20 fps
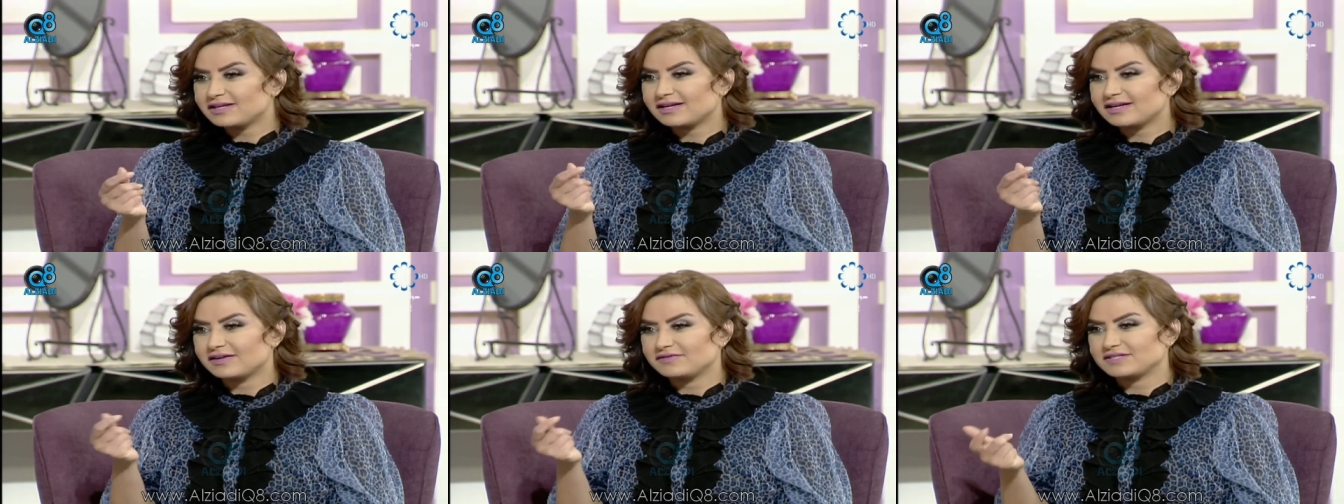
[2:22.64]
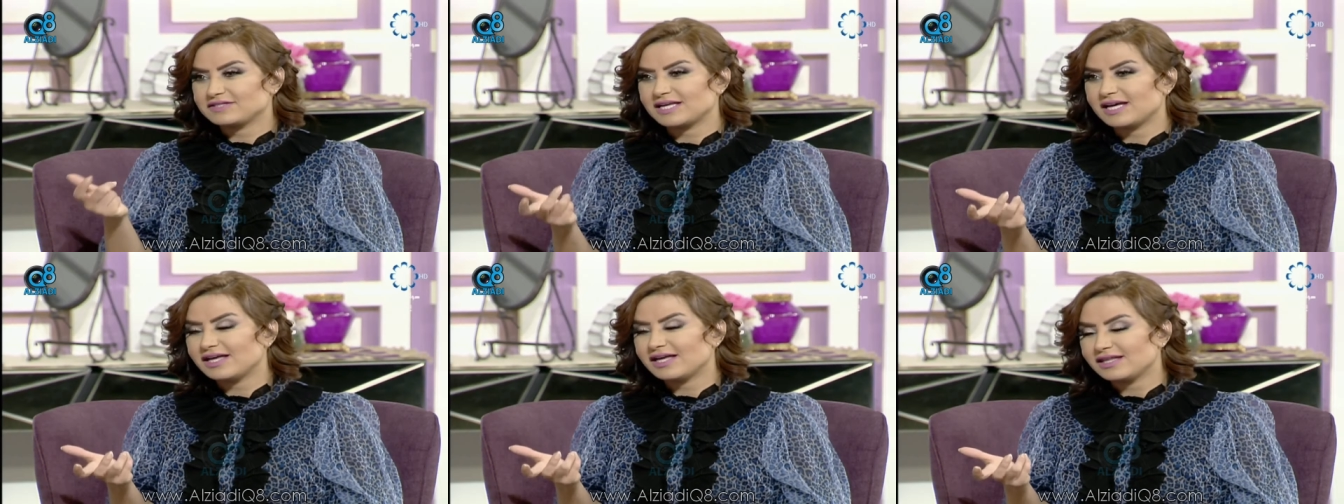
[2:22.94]

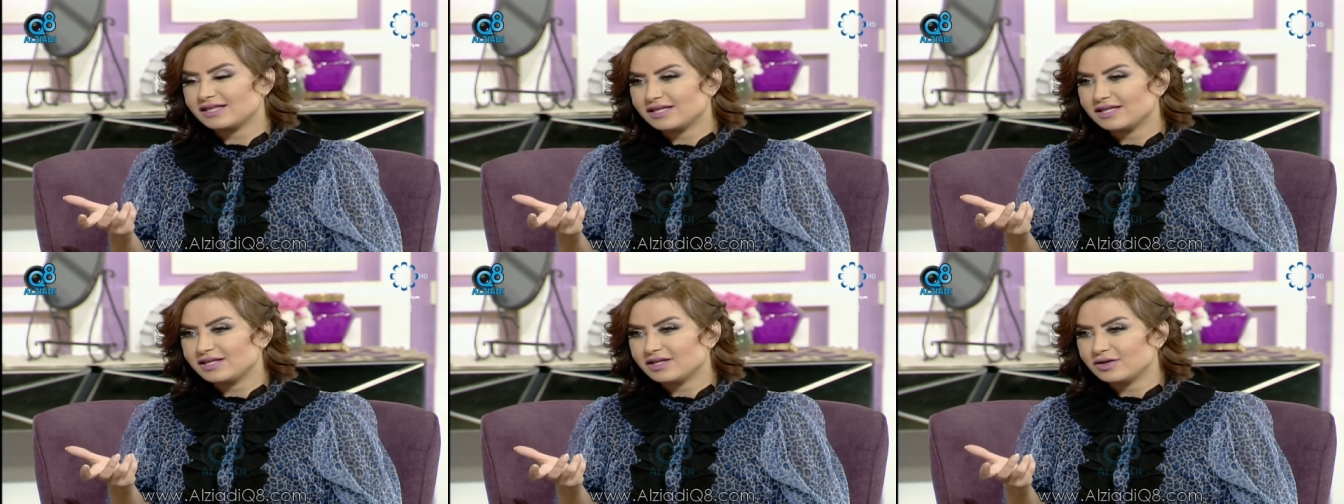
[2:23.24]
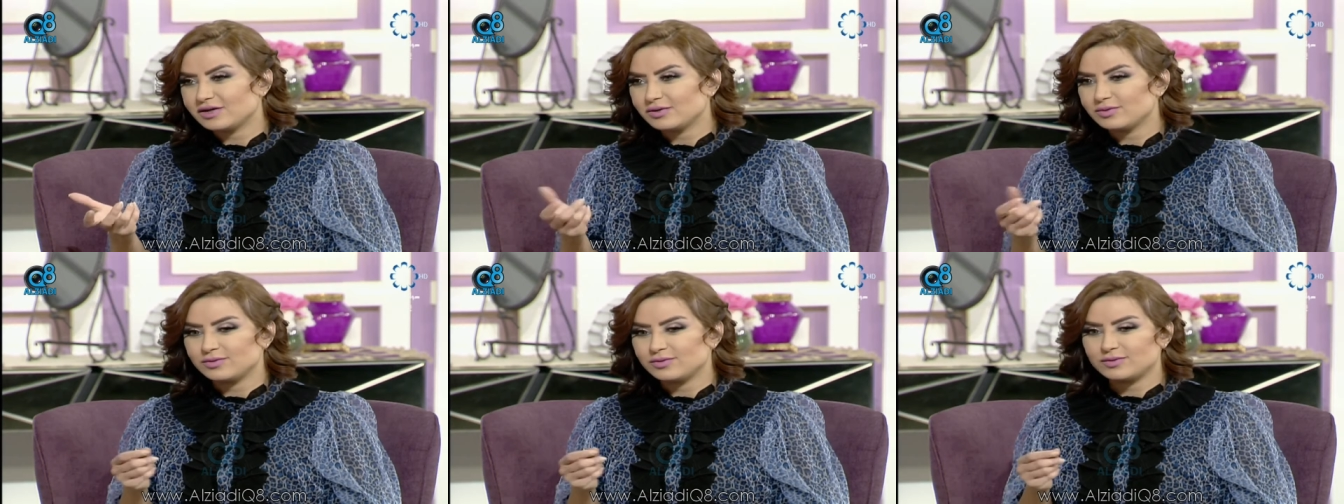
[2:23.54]
نفس
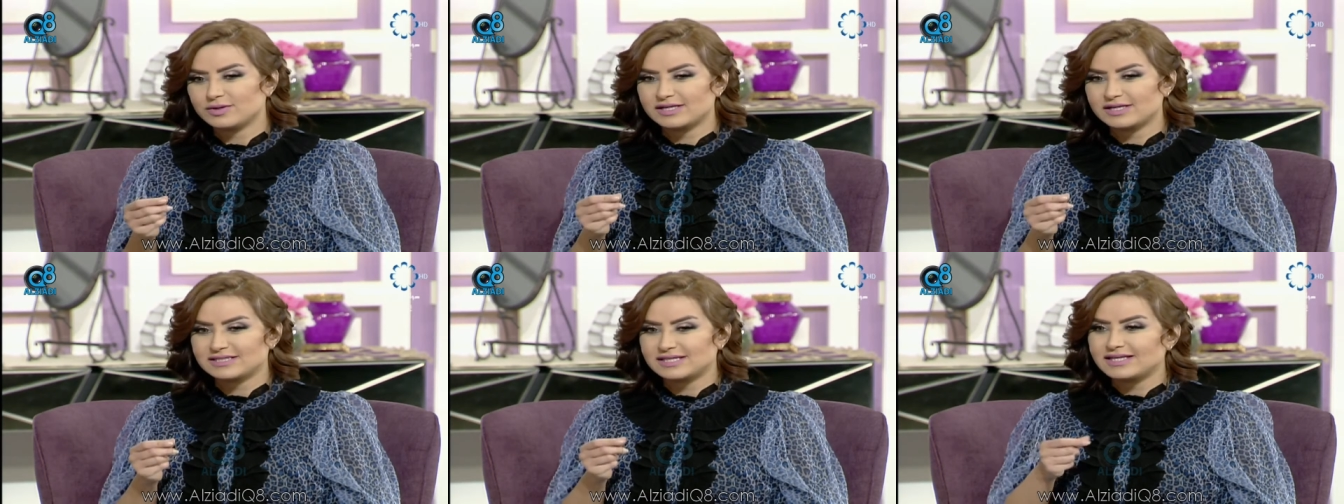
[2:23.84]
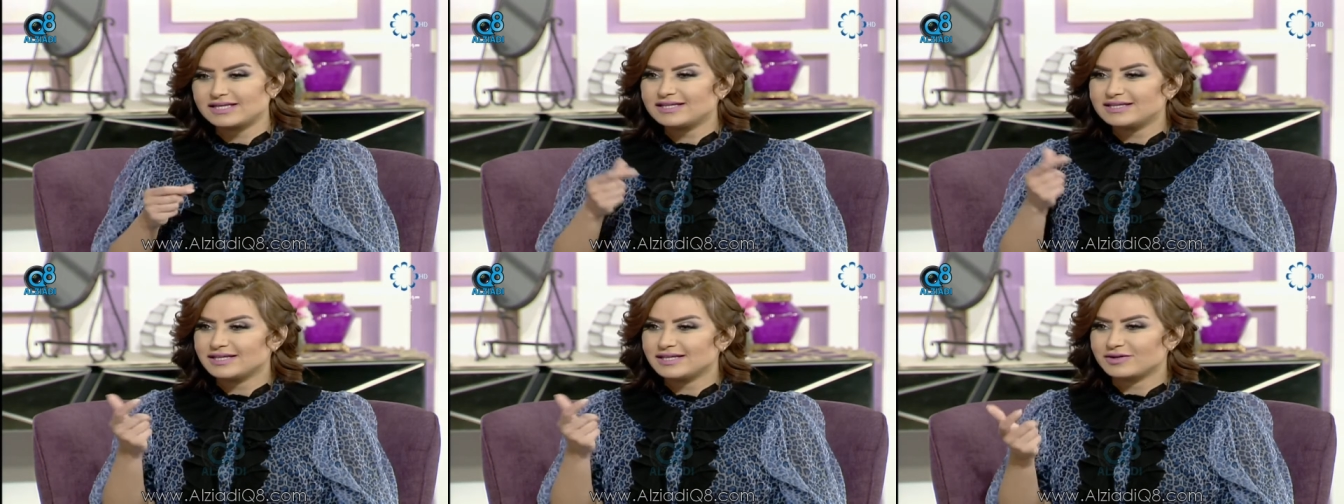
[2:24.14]
هذه
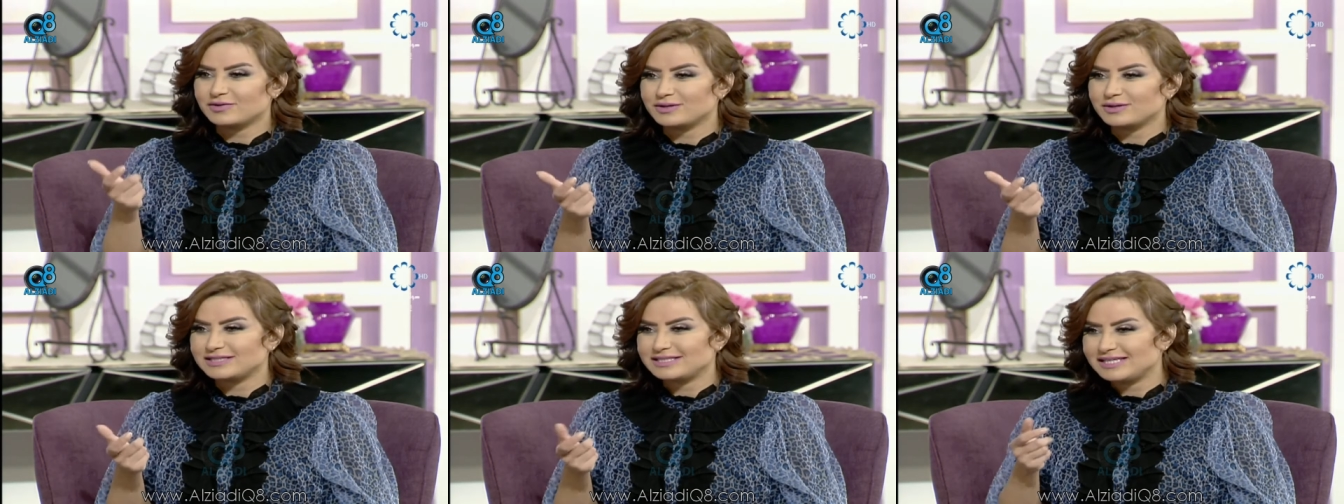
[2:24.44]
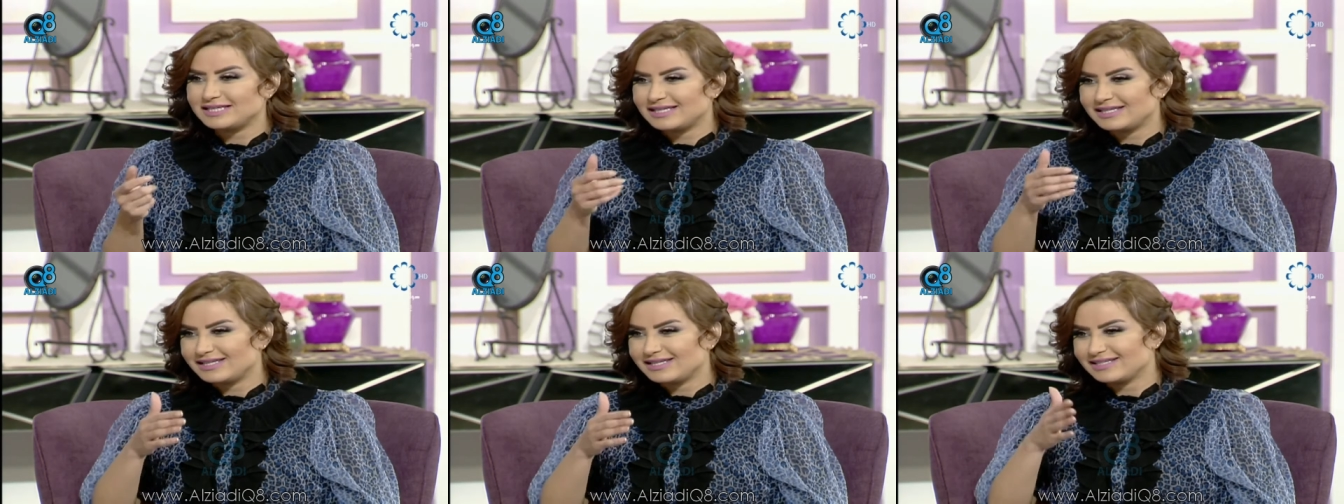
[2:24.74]
وكسيده
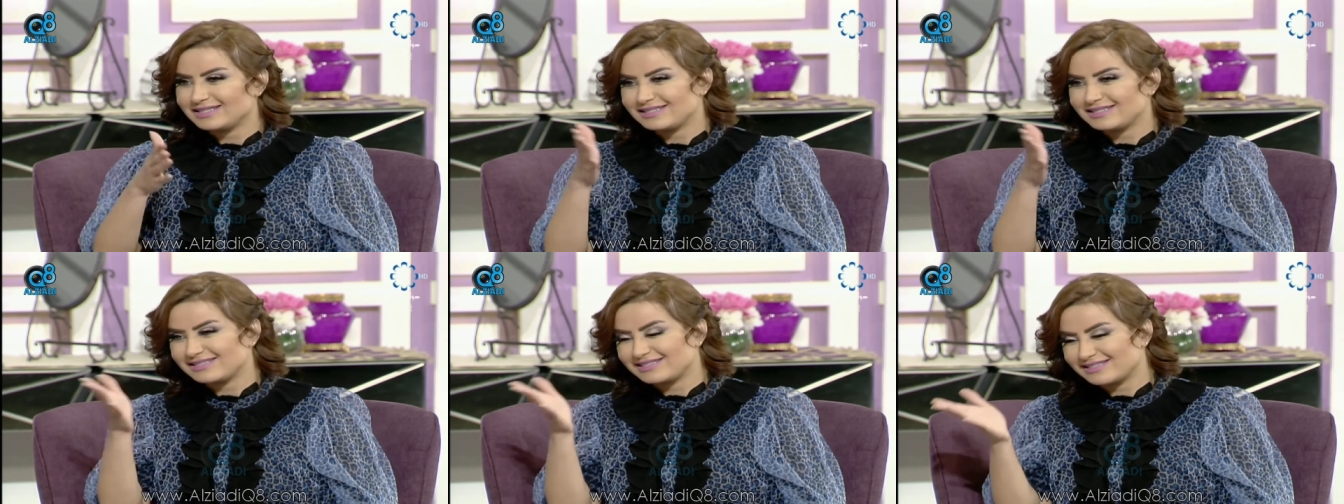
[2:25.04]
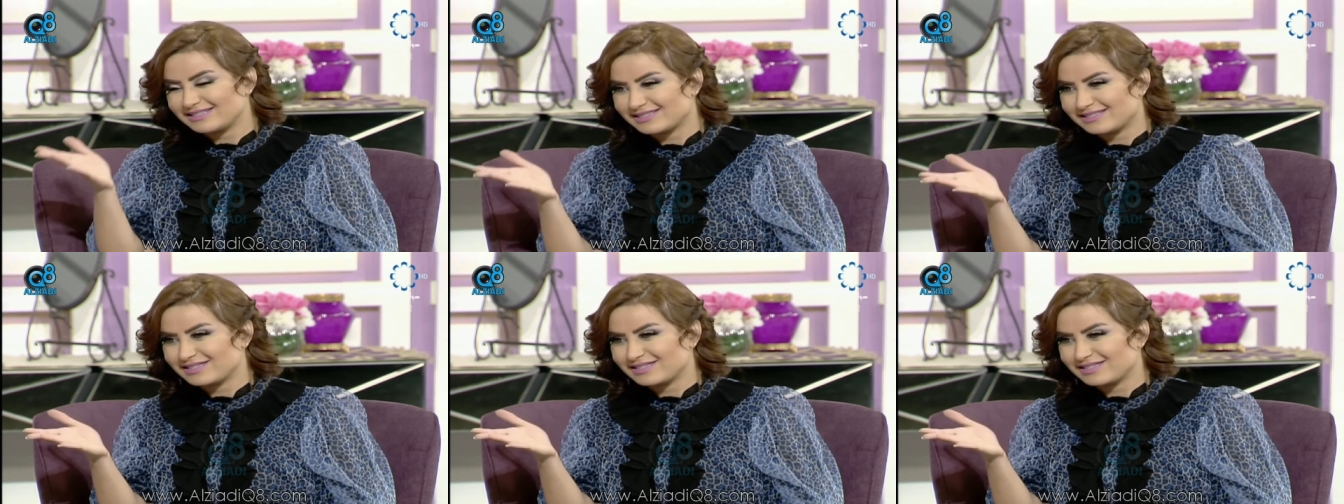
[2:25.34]
كويتيه انك صح.